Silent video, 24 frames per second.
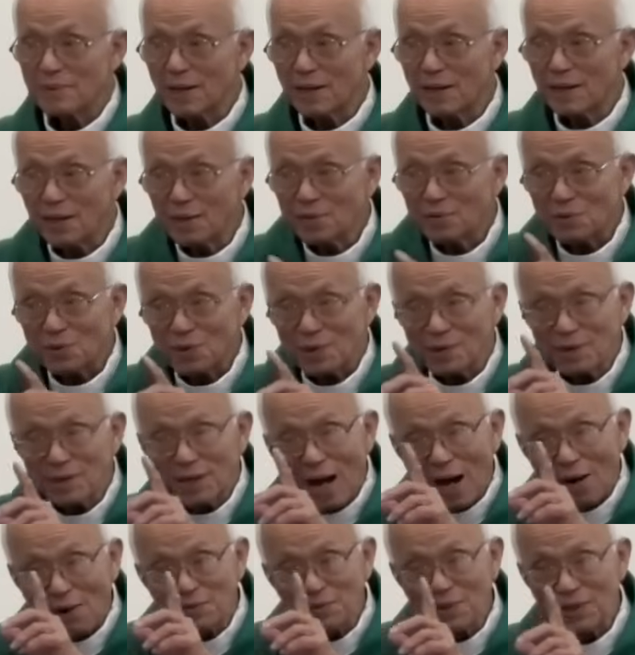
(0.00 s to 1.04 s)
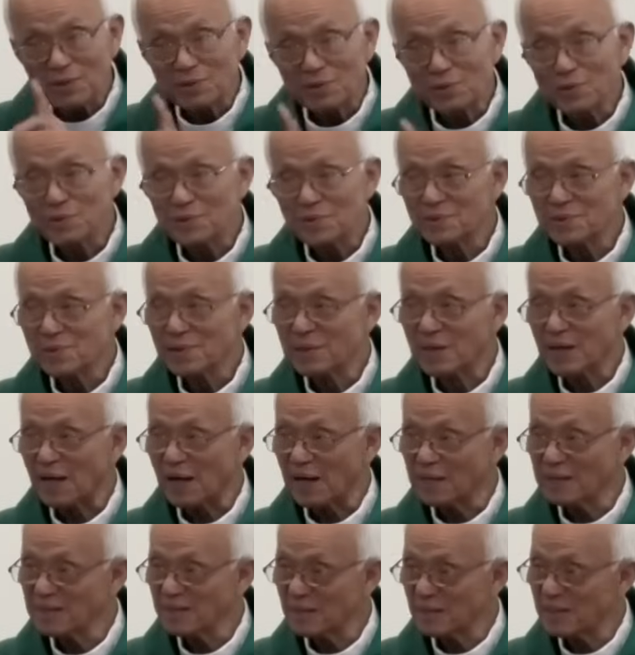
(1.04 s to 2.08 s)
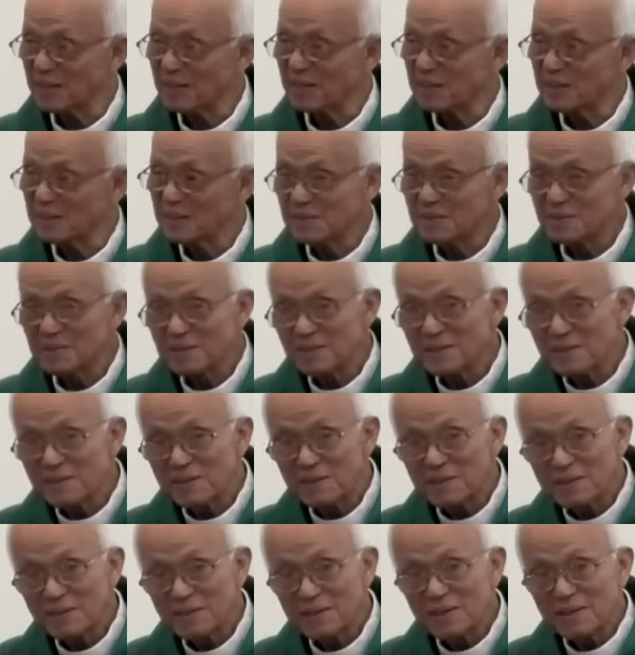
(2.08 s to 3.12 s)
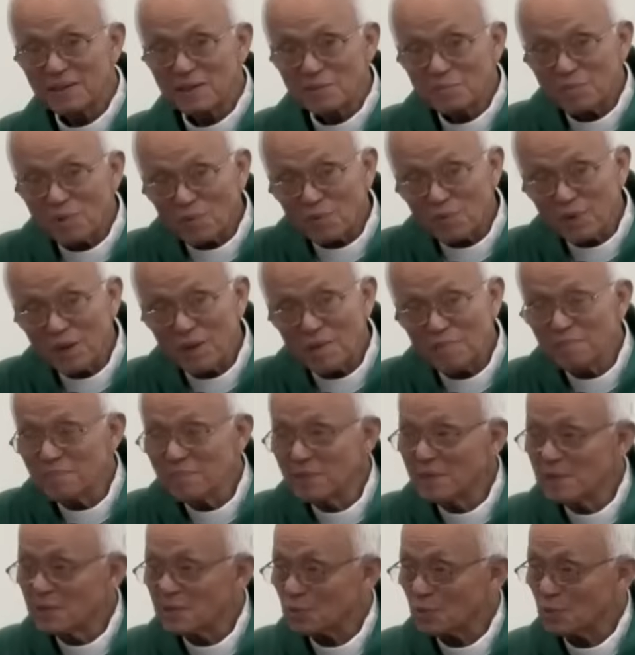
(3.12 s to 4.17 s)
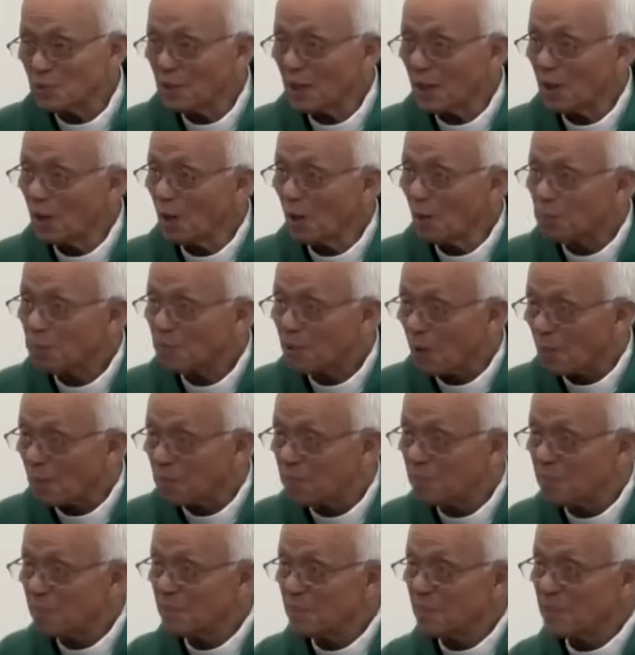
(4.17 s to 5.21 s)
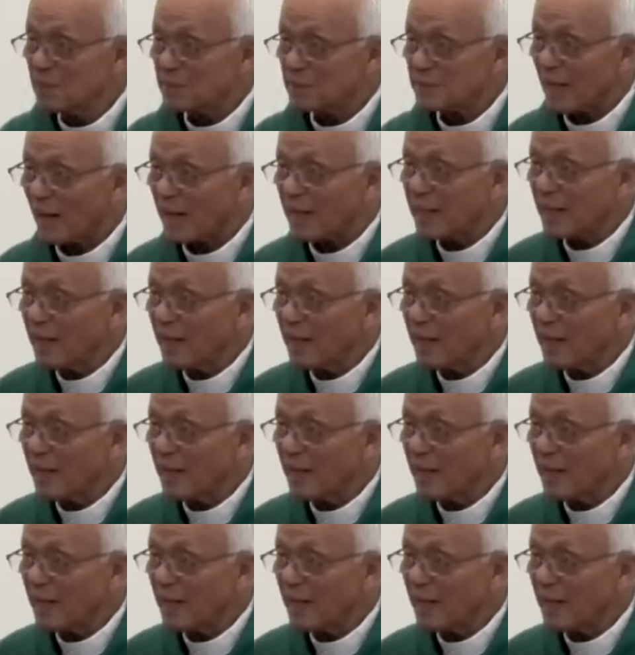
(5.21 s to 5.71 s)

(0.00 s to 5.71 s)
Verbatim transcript: đây là chuyện nào giờ tôi chưa kể nha một đêm tôi nghe lụp cục tại